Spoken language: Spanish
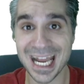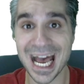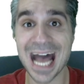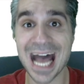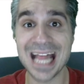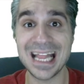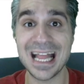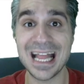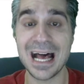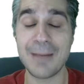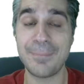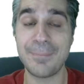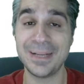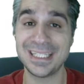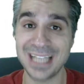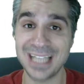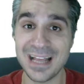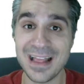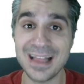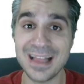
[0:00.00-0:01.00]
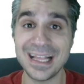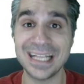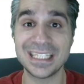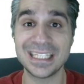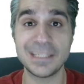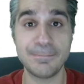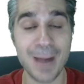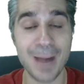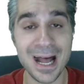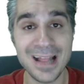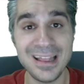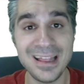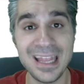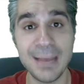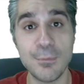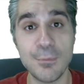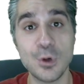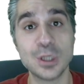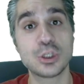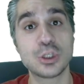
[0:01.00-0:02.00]
a la pestaña de spam de
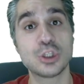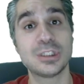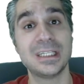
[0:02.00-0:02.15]
vuestro